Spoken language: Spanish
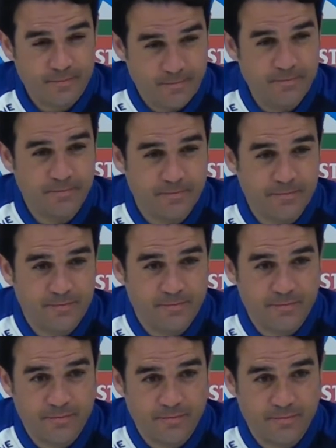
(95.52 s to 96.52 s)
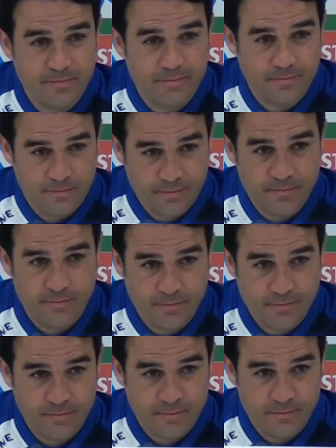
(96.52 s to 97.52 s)
Hmm. La semana pasada
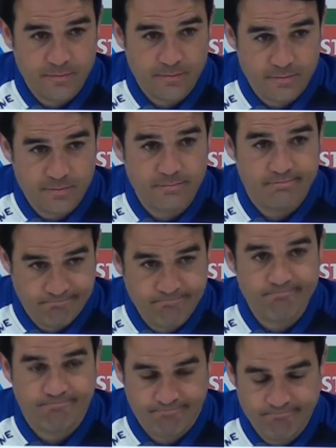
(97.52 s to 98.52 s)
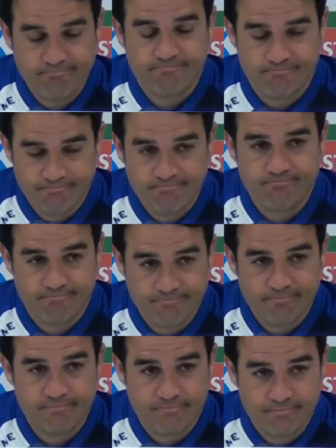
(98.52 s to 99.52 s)
partidos en casa
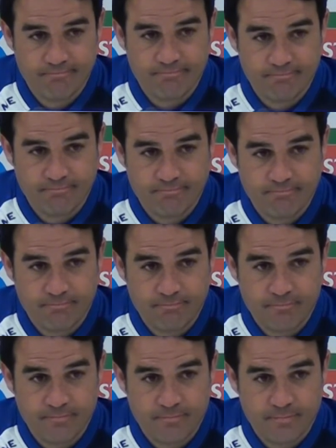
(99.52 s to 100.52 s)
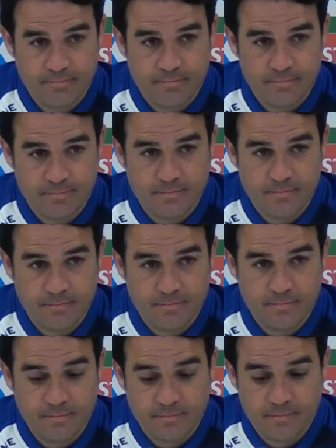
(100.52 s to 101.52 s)
puede considerar que esta es la primera
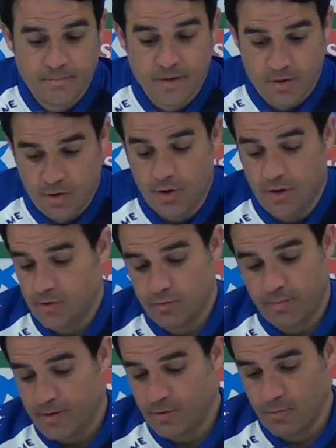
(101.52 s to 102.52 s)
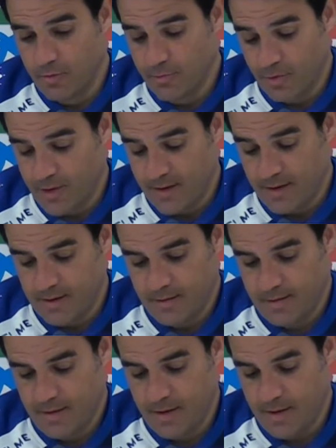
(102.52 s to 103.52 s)
las Sí, es un partido muy importante,
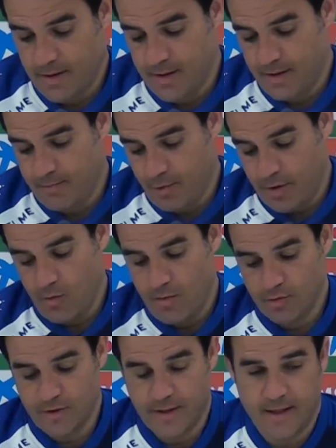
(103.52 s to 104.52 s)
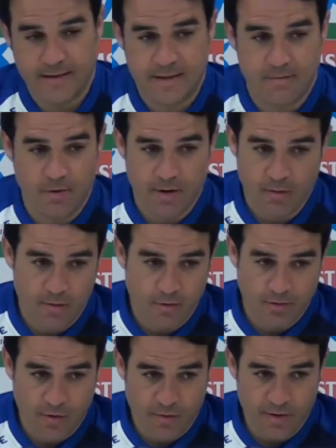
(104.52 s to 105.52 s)
eh, porque jugamos en casa, porque jugamos
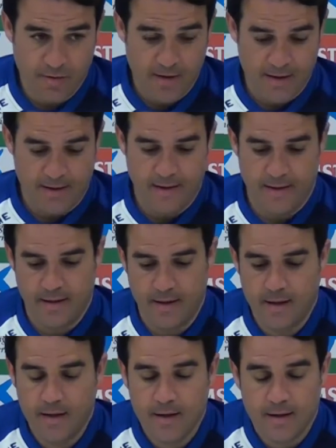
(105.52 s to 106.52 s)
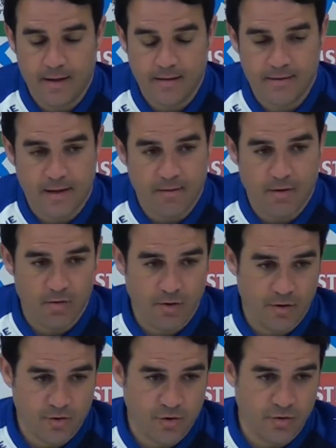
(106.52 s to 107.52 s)
junto a un rival que, está debajo de
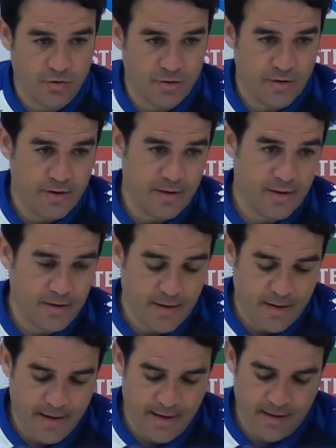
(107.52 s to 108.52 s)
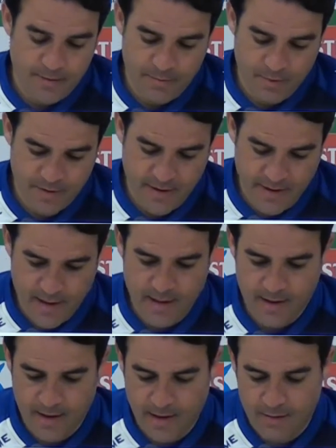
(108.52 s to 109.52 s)
nosotros y de, ganarle pues sería
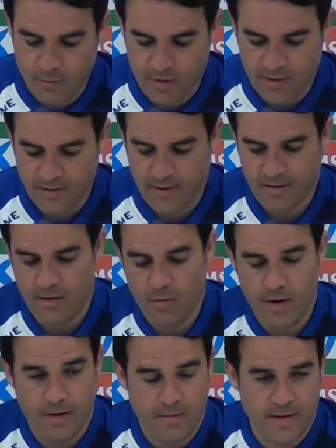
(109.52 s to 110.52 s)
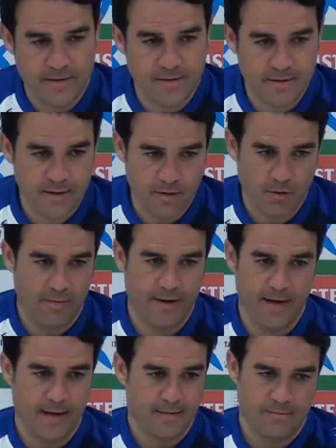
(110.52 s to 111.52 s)
ya una distancia buena más que
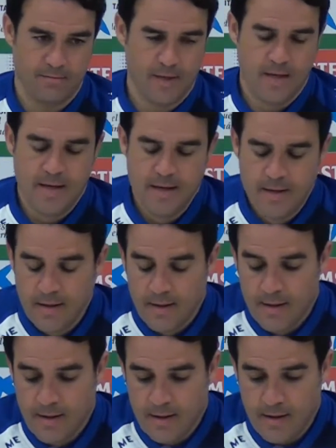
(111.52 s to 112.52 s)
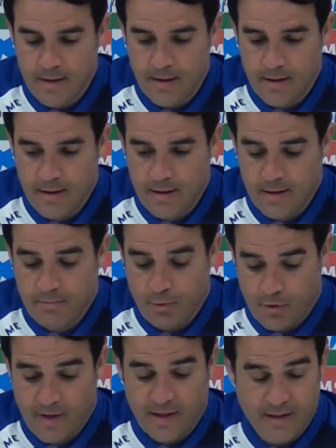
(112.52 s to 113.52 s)
colaborar y
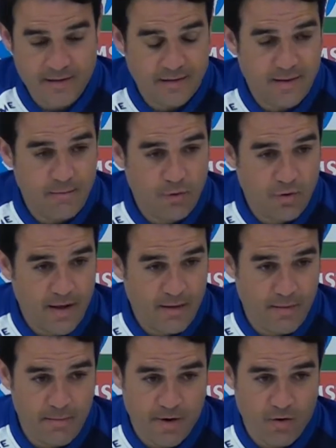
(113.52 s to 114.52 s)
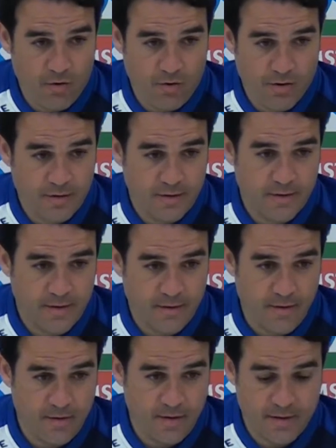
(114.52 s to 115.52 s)
porque en casa estamos cada vez mejor, es
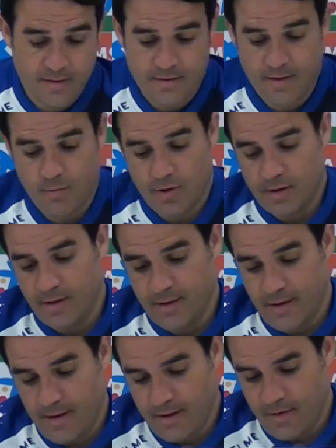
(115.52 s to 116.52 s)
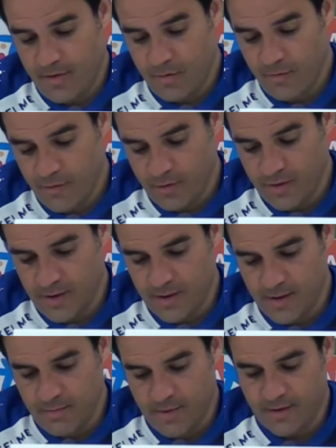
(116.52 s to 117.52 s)
decir, tenemos que intentar hacer un fortín
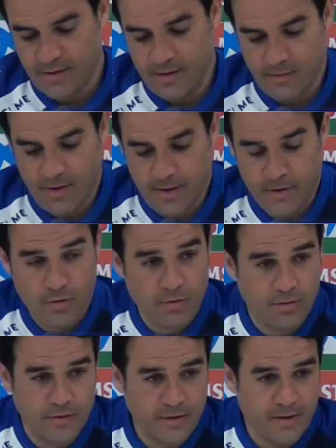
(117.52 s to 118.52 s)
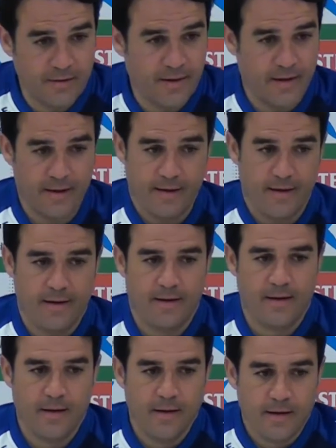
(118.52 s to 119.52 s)
del Martínez Valero o intentar
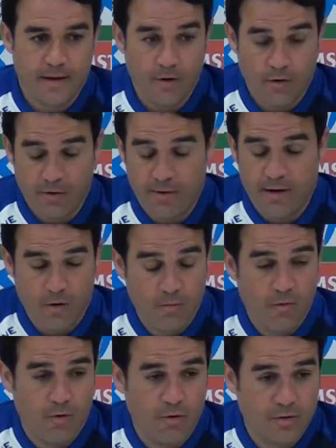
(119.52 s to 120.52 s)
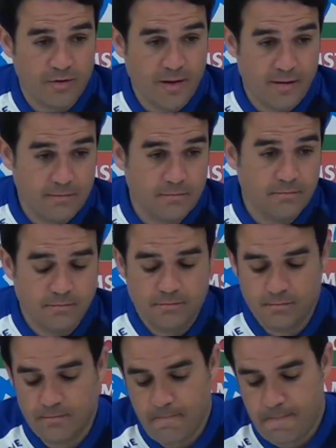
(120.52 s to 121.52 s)
que, que los rivales como están